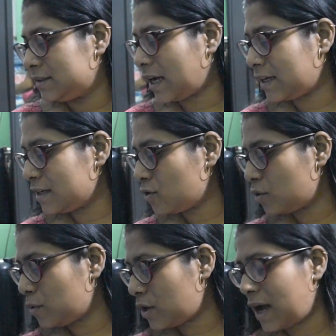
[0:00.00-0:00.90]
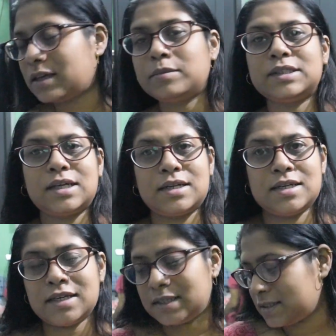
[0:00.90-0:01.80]
চাটনি করব কাকিমা
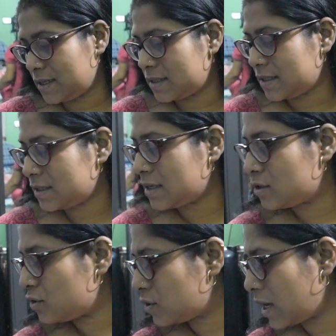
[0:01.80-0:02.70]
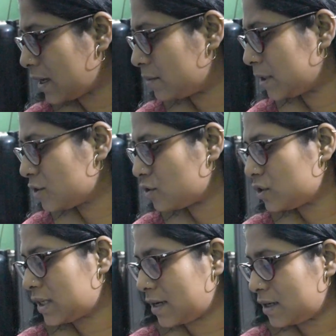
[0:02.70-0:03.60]
চাটনি খেতে চেয়েছে সেই জন্য কাকিমার জন্য
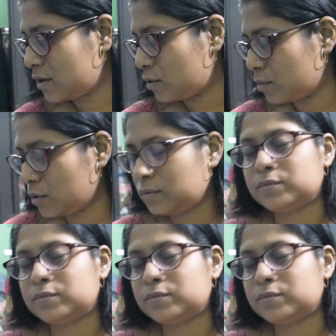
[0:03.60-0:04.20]
চাটনি করব